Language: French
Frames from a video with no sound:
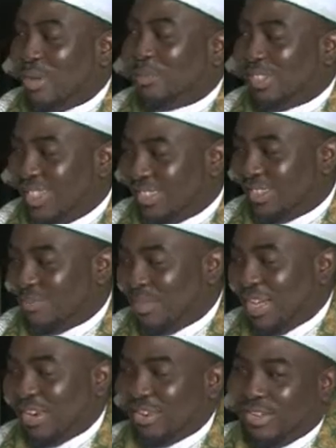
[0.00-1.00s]
même titre
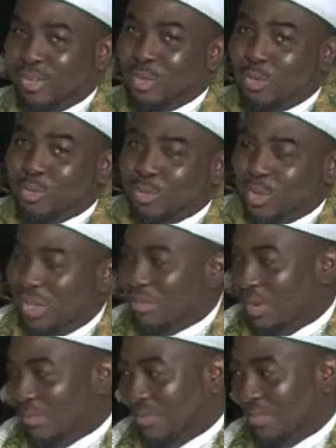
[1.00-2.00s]
par euh, le nouveau
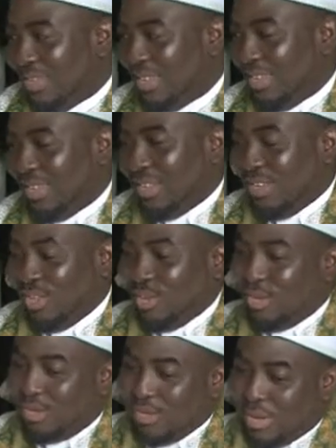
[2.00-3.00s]
imam.
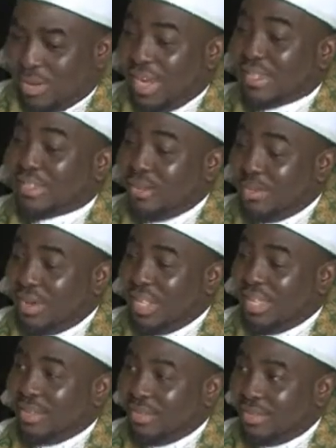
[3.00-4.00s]
Donc après
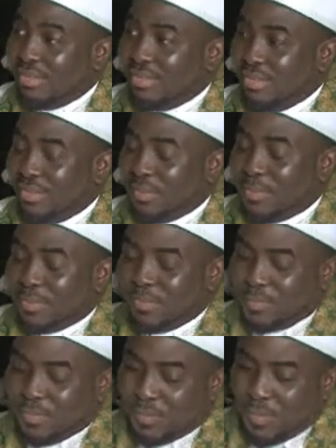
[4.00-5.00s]
l'assemblée euh,
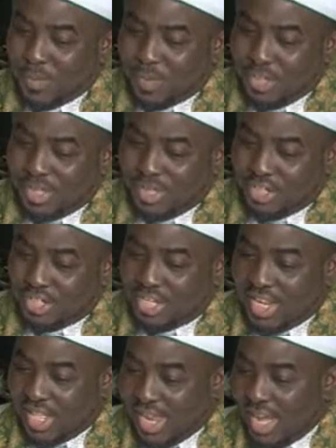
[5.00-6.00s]

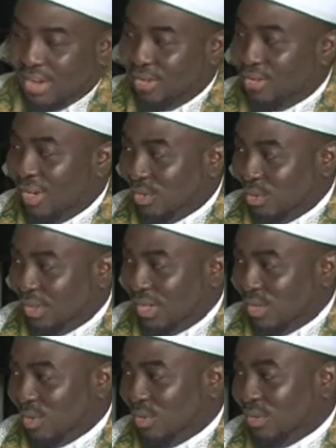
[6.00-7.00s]
générale de
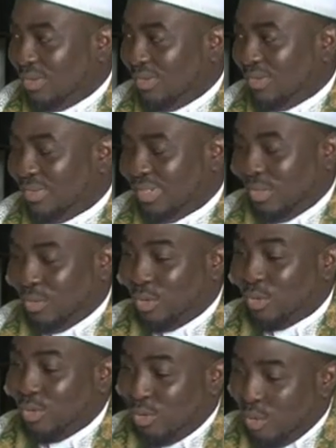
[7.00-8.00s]
l'association, ils
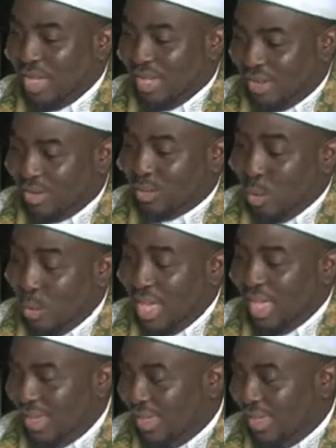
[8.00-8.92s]
m'ont renommé, encore nommé